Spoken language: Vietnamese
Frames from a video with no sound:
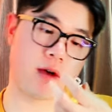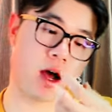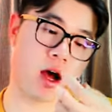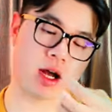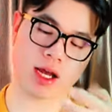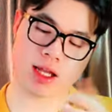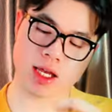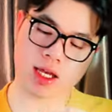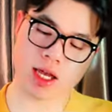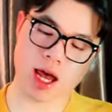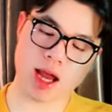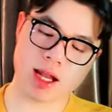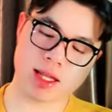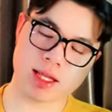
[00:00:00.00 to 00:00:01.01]
Và ở cái thiết
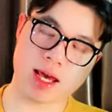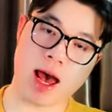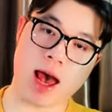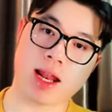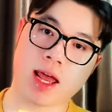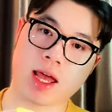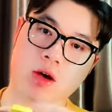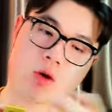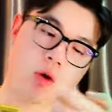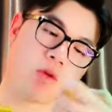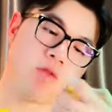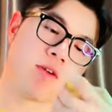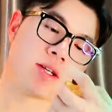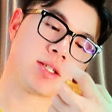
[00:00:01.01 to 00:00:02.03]
kế chai này
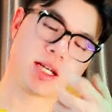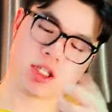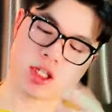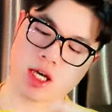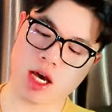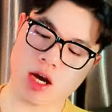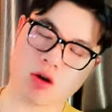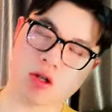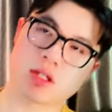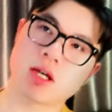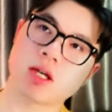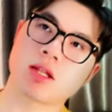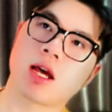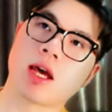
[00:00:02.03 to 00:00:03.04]
của Versace Eros
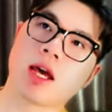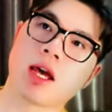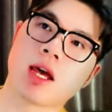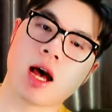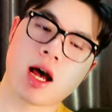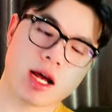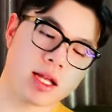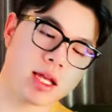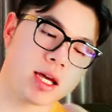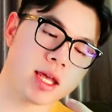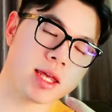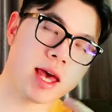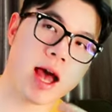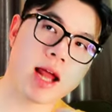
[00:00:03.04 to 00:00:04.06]
thì cái thiết
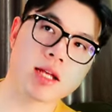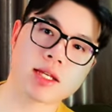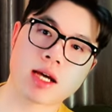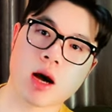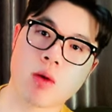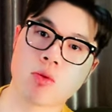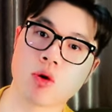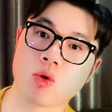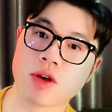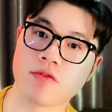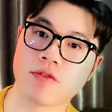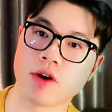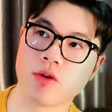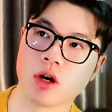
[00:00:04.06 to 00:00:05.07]
kế chai nó sẽ không có
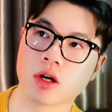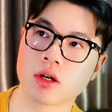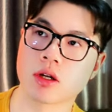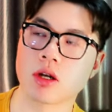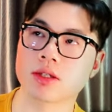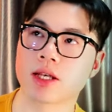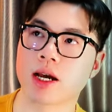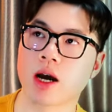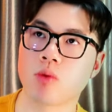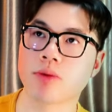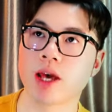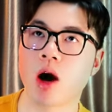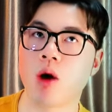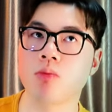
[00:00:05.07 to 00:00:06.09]
refill được. Nó sẽ
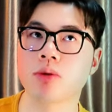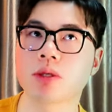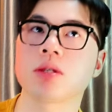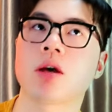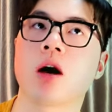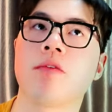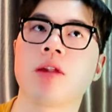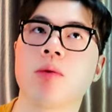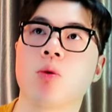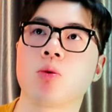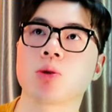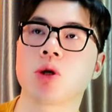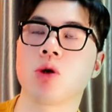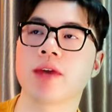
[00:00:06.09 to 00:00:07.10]
không giống so với là
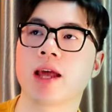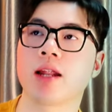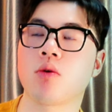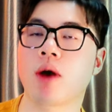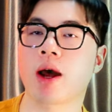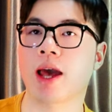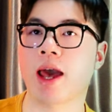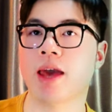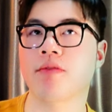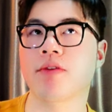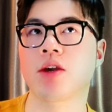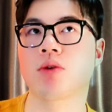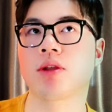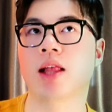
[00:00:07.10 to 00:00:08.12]
một số nhà nước hoa khác,
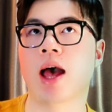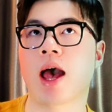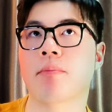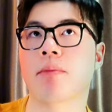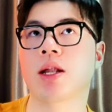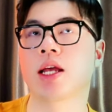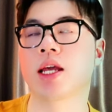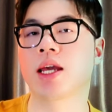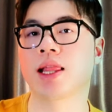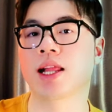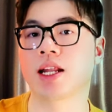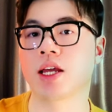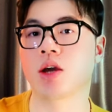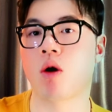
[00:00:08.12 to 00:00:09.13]
ví dụ như là Armani hay
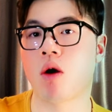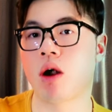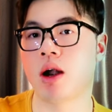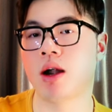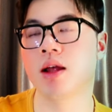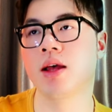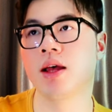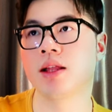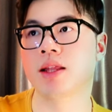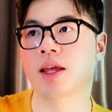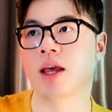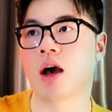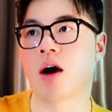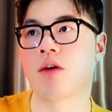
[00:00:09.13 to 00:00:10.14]
là Dior,
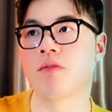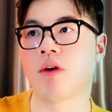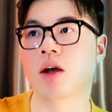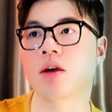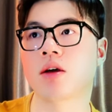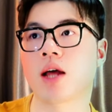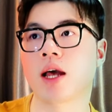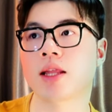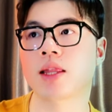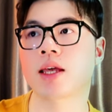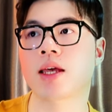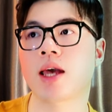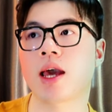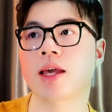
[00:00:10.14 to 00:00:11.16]
thì họ vẫn có thể
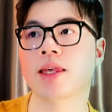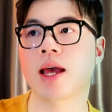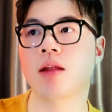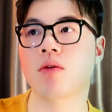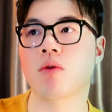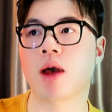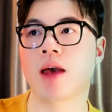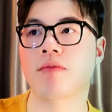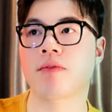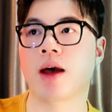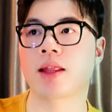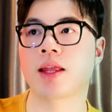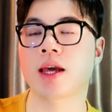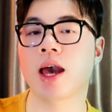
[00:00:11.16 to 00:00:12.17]
thiết kế cái chai nước hoa
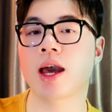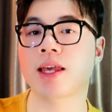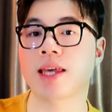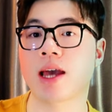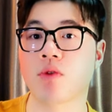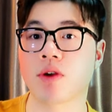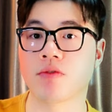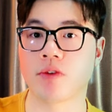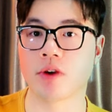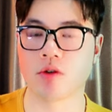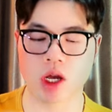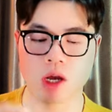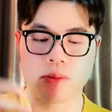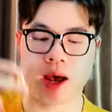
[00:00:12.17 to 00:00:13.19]
và thiết kế cái chai refill
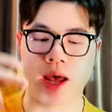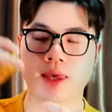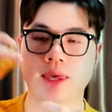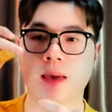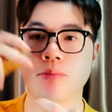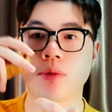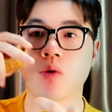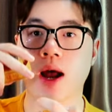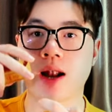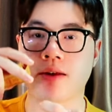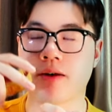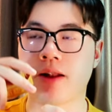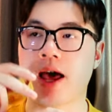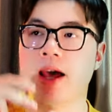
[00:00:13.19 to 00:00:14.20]
để các bạn châm nước hoa
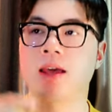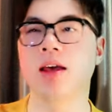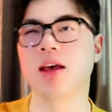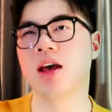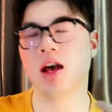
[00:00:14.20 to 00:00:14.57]
vào lại.